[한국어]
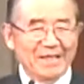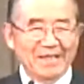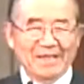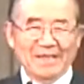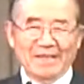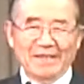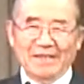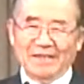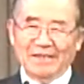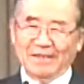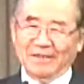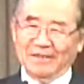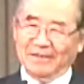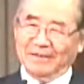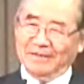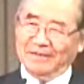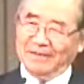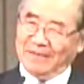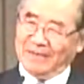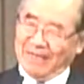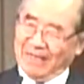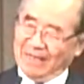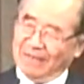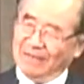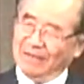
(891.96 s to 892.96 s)
그런
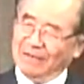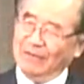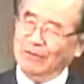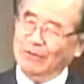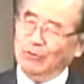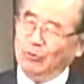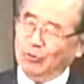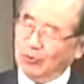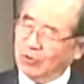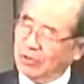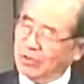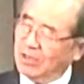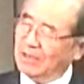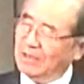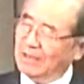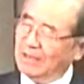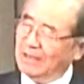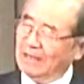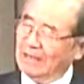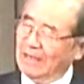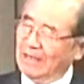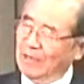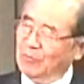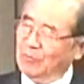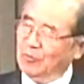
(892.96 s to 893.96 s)
재능을 주셨기
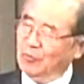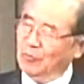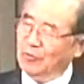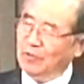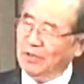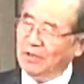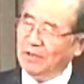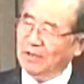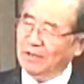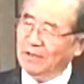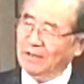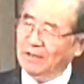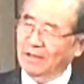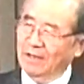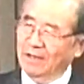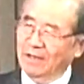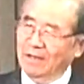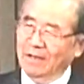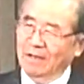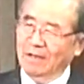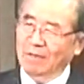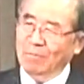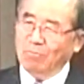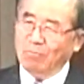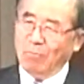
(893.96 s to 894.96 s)
때문에 우리는
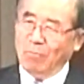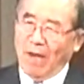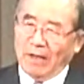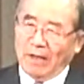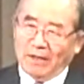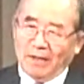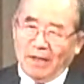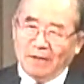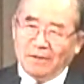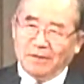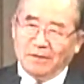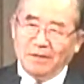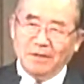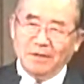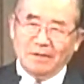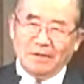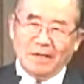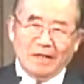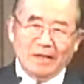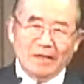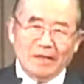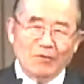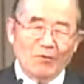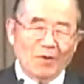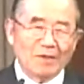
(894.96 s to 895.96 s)
받아서 이
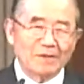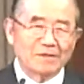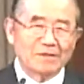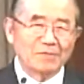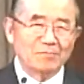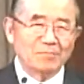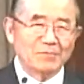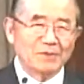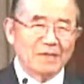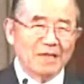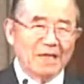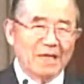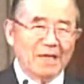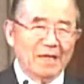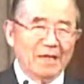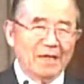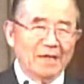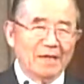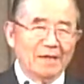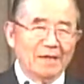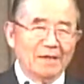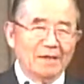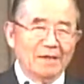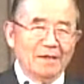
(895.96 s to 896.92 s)
땅에 왔습니다.